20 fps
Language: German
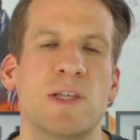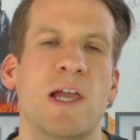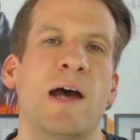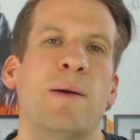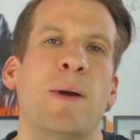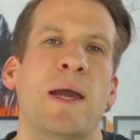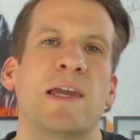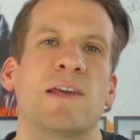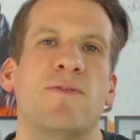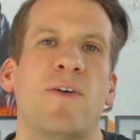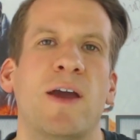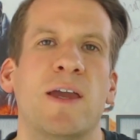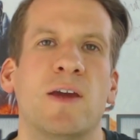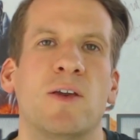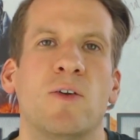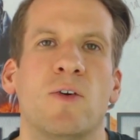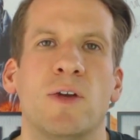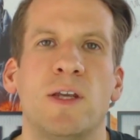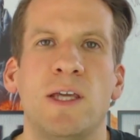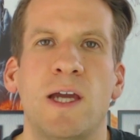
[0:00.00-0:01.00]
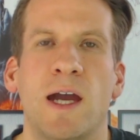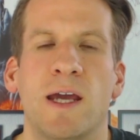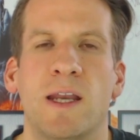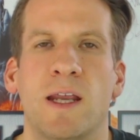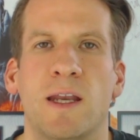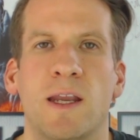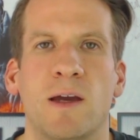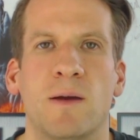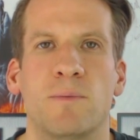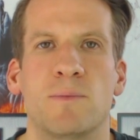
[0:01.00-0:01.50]
Aber ich war ja noch nie einer,
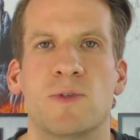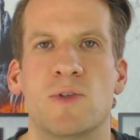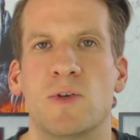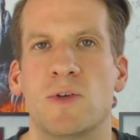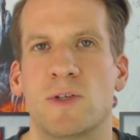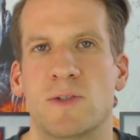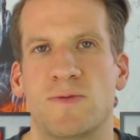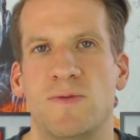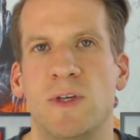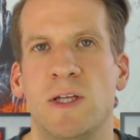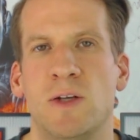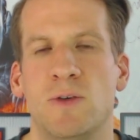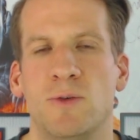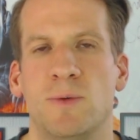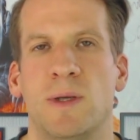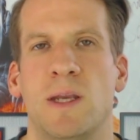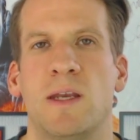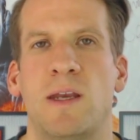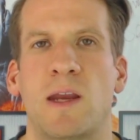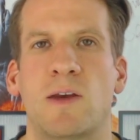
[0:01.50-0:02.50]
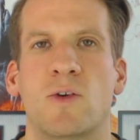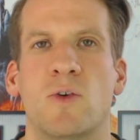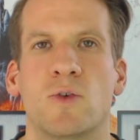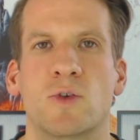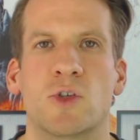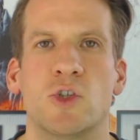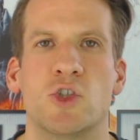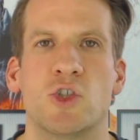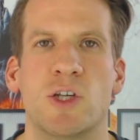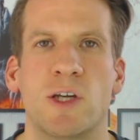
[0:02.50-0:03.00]
der besonders viel über den
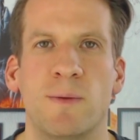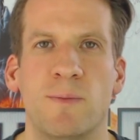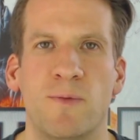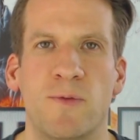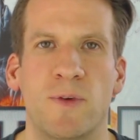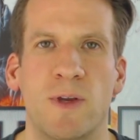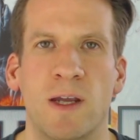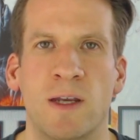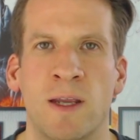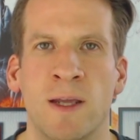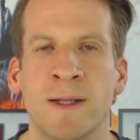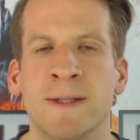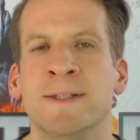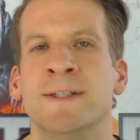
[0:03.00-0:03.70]
Netcode geschimpft hat.